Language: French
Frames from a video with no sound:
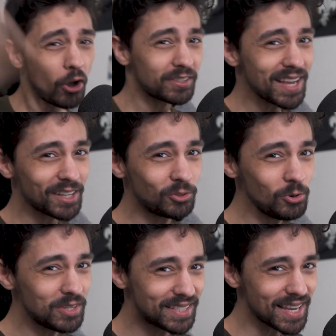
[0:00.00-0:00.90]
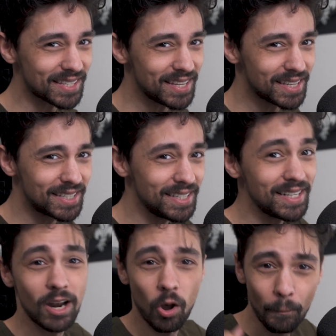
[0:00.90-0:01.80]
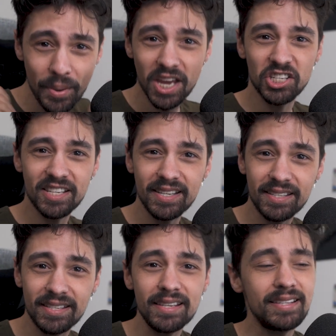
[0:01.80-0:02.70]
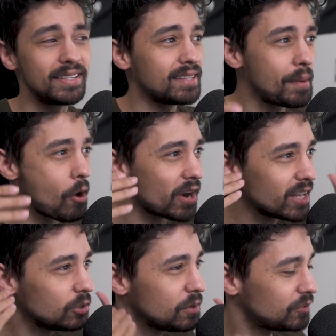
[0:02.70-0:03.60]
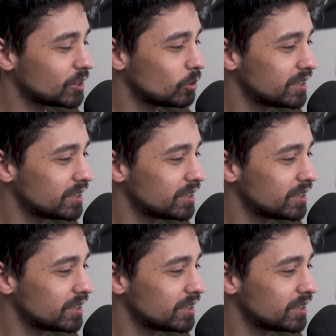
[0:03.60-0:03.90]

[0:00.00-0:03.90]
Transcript: Forza à tous, c'est Sneaky. Alors PSG City, c'est d'abord la demi-finale de